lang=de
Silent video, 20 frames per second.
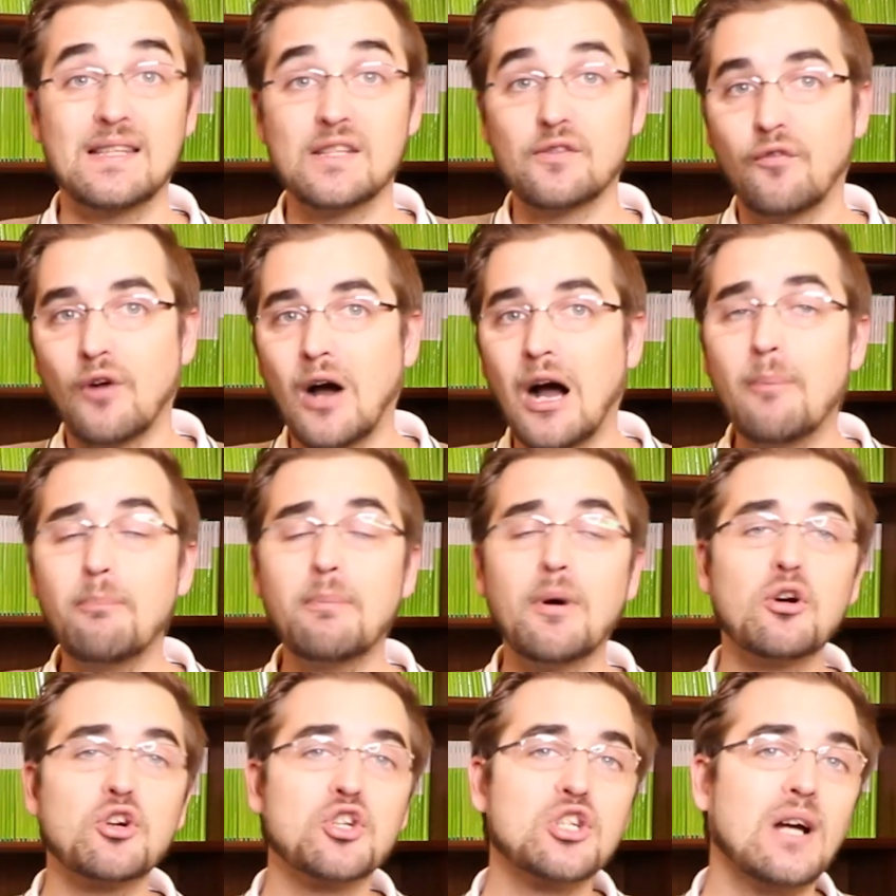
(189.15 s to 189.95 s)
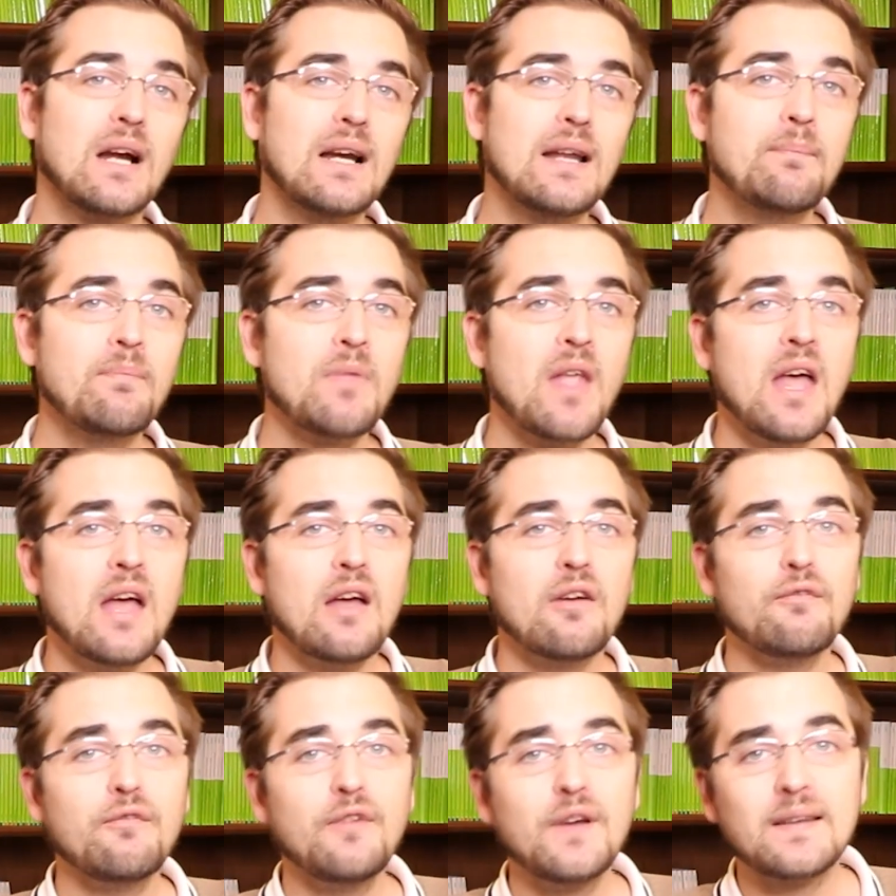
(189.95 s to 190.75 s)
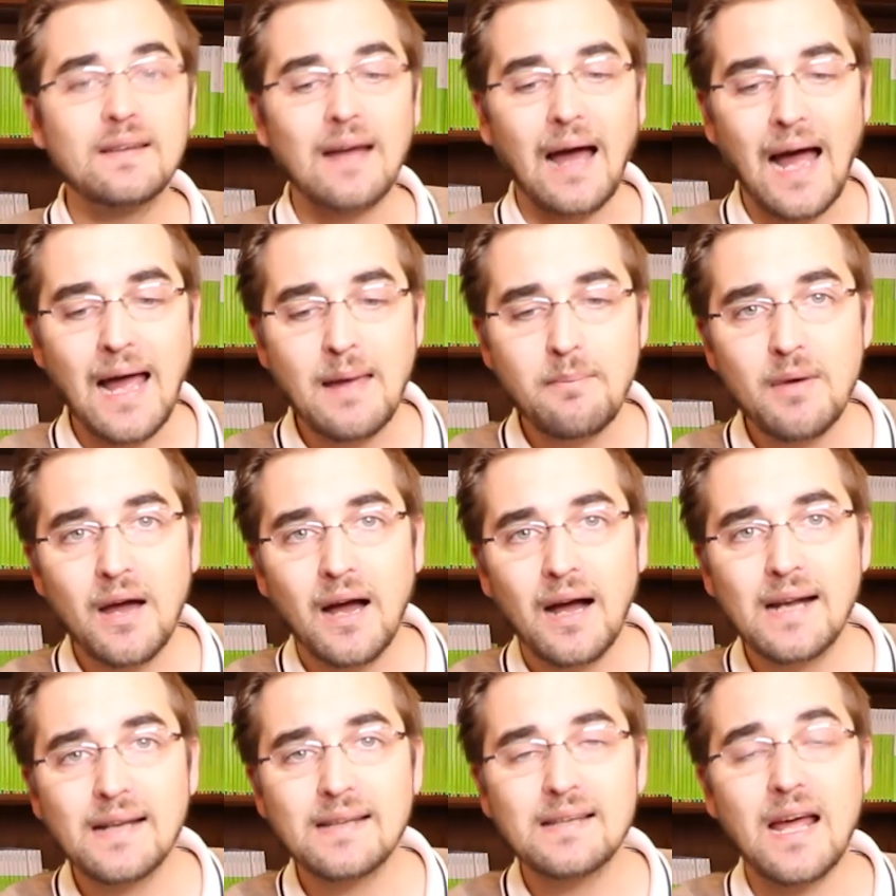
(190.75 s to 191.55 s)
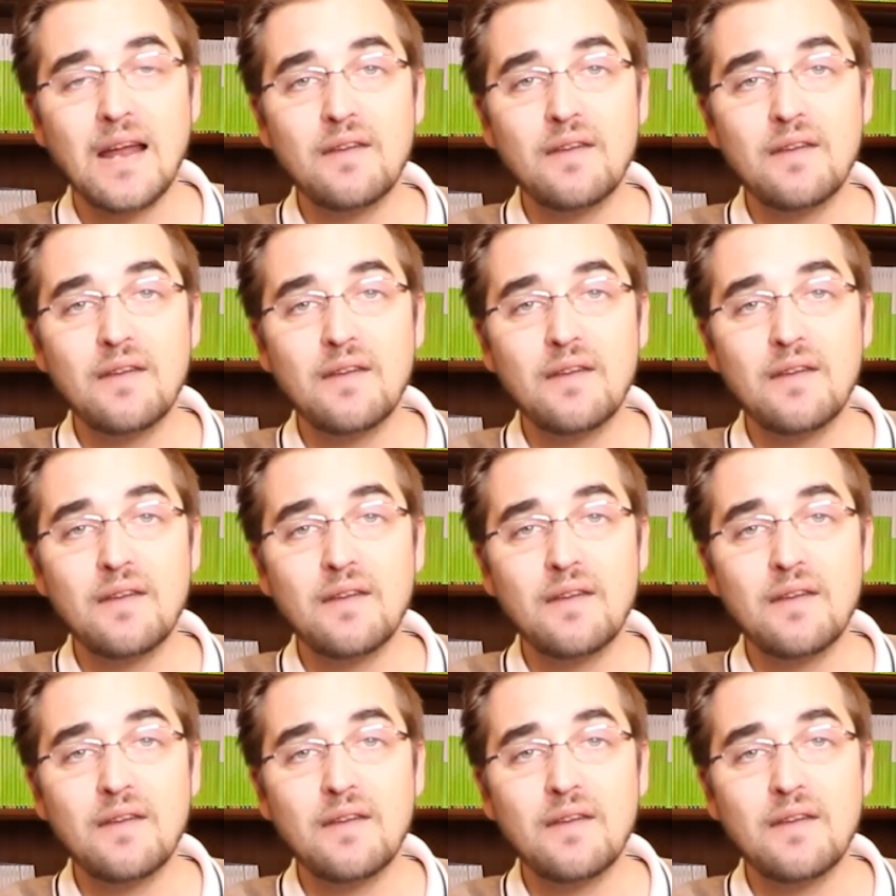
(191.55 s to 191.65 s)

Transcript: Diese Vorabpauschale wird einbehalten.